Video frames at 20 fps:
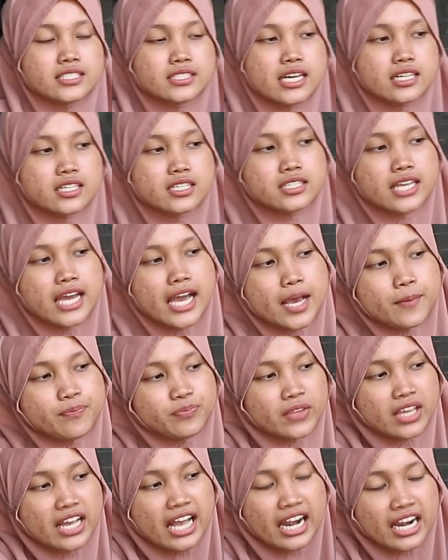Jadinya
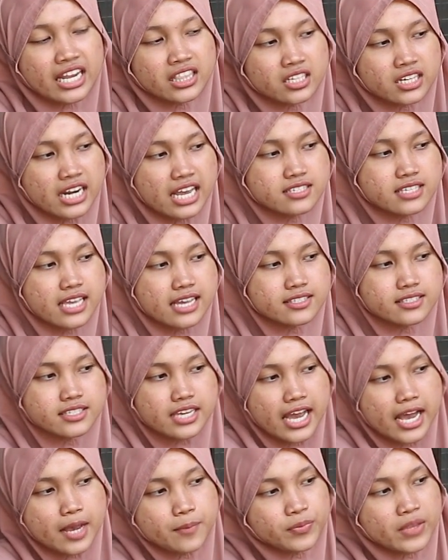kalian tenang
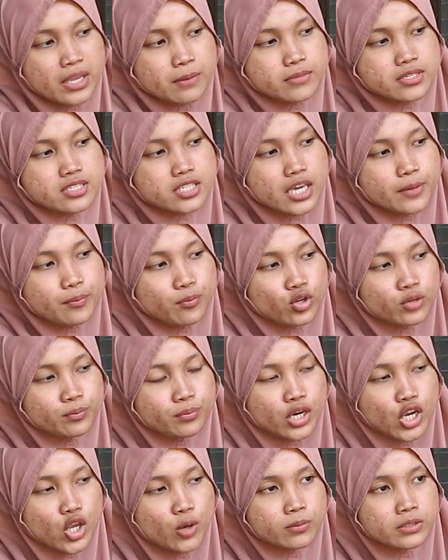saja, meskipun
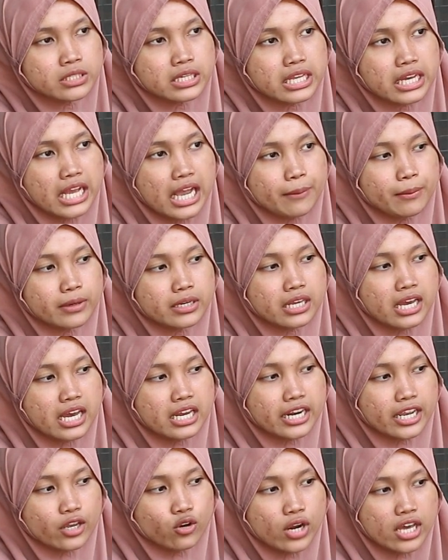belum dilengkapi
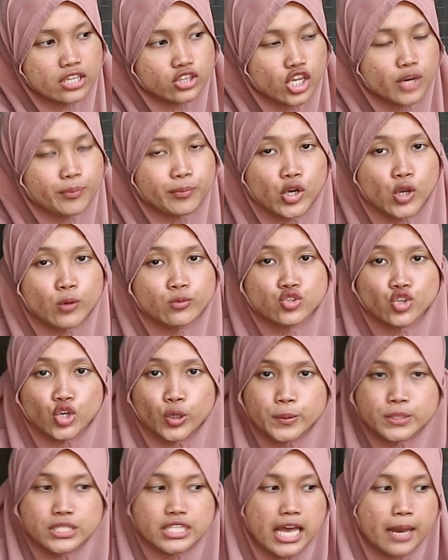dengan regulator belum
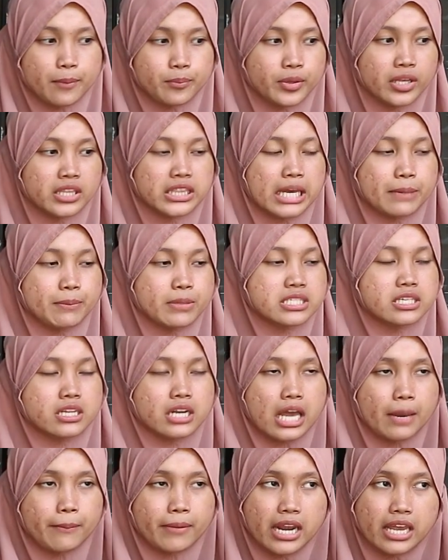cukup stabil, tapi
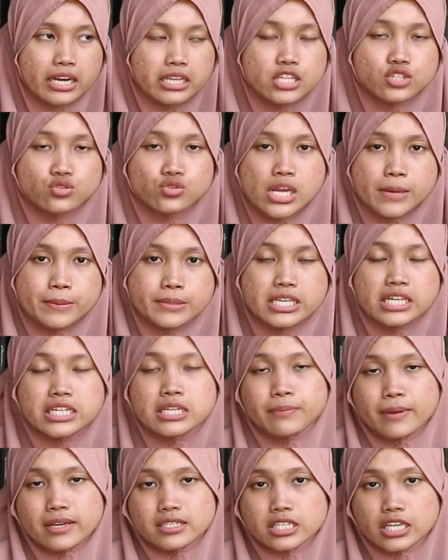senapan angin ini sudah bisa
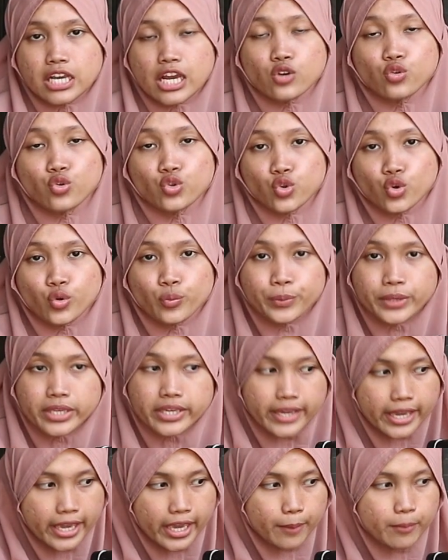dipastikan untuk
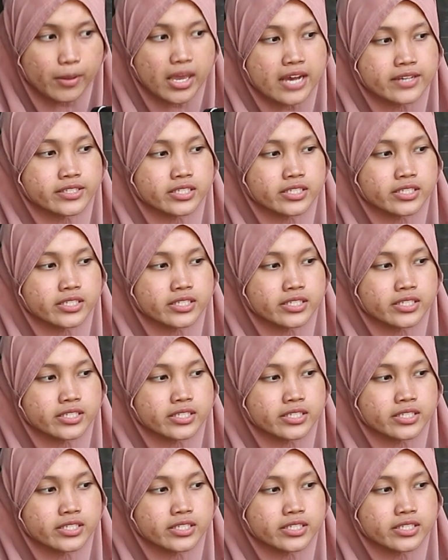big game.